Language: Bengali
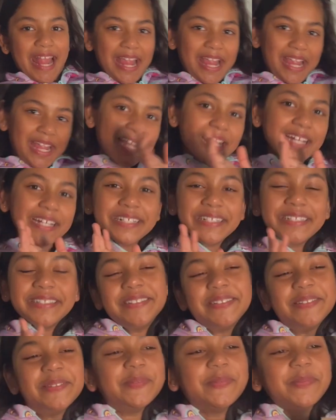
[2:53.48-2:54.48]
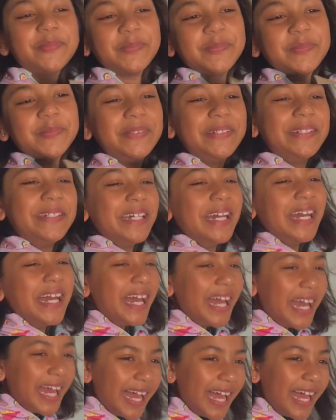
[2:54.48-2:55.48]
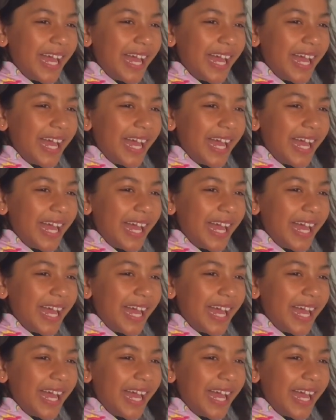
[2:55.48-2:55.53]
তোরা জামা কাপড় নেই আমি উত্তর দে